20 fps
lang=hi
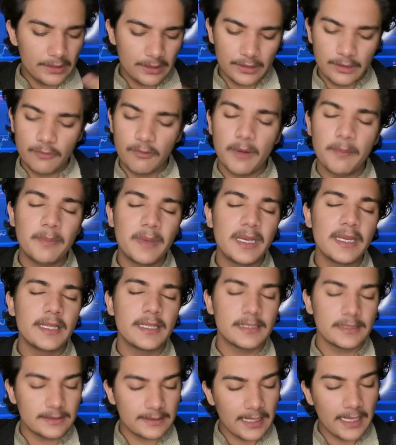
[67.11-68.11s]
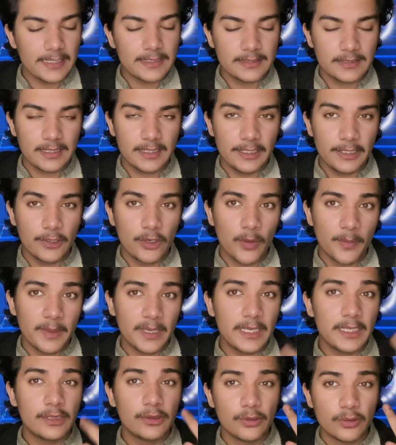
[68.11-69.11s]
नवंबर के सताईस तरीक को
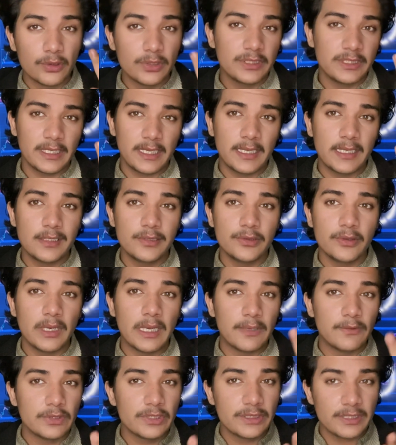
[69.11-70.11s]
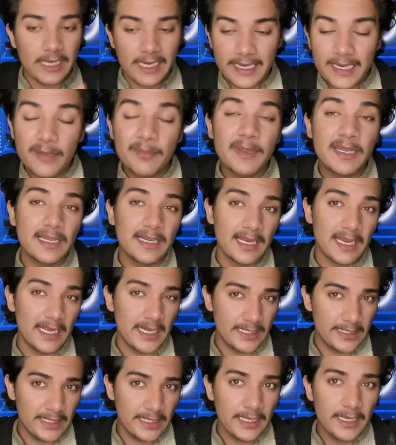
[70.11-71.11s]
मैंने दो चैनल जो है वो चाइल्ड में लगाए
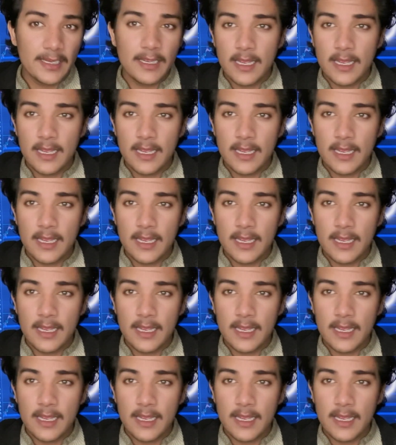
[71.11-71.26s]
थे